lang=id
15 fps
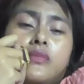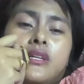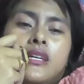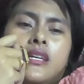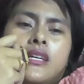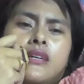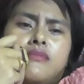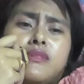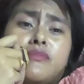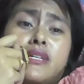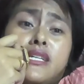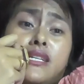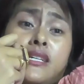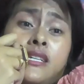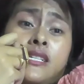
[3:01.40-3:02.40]
mereka
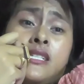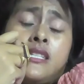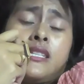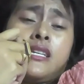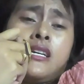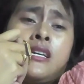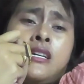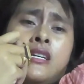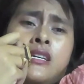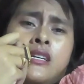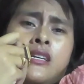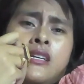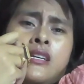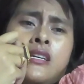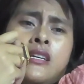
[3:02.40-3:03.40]
memandang kita
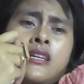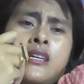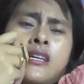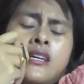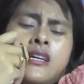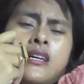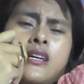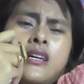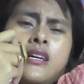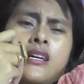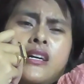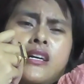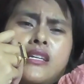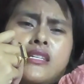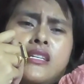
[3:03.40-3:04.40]

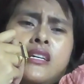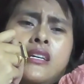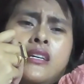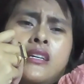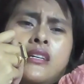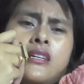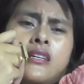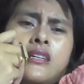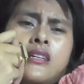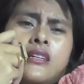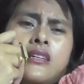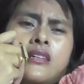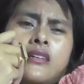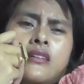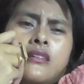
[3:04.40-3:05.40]
hanya
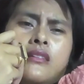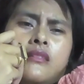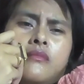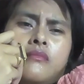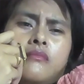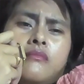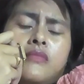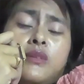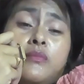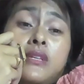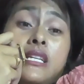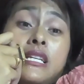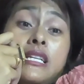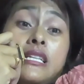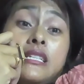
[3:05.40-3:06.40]

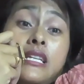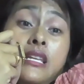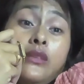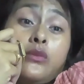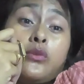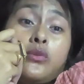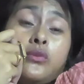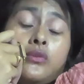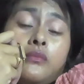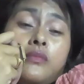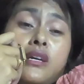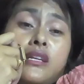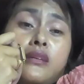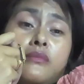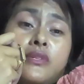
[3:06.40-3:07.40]
memiliki satu sudut
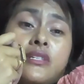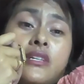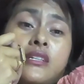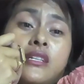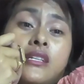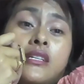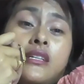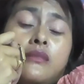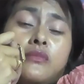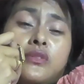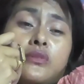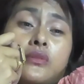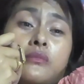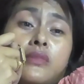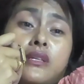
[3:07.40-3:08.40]
pandang misalnya dalam
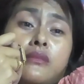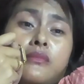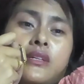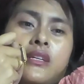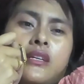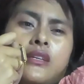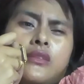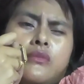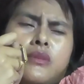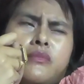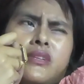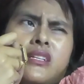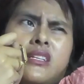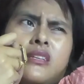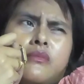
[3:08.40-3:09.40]
sudut pandang mereka itu
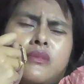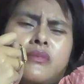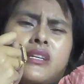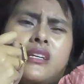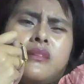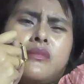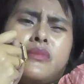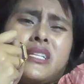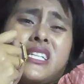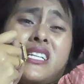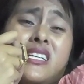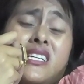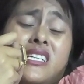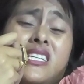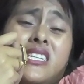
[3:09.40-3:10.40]
memiliki mereka
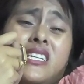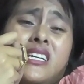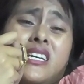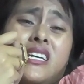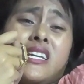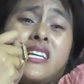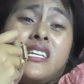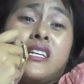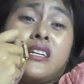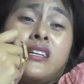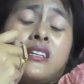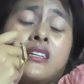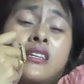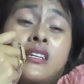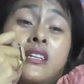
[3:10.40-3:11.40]
memiliki kita ke arah
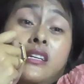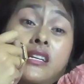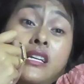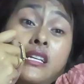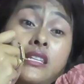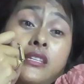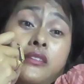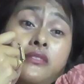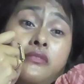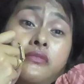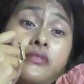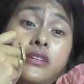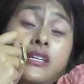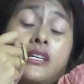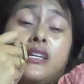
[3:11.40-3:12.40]
yang
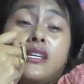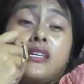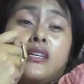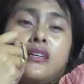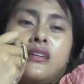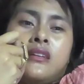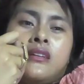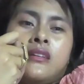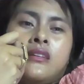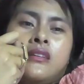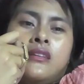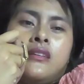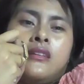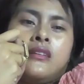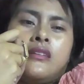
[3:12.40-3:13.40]
negatif ke arah yang
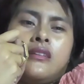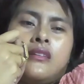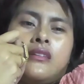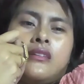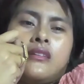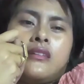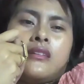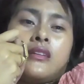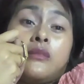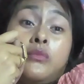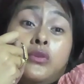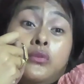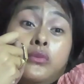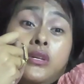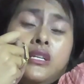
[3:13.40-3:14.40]
uh,
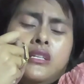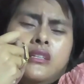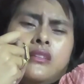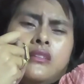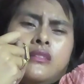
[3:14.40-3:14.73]
keburukan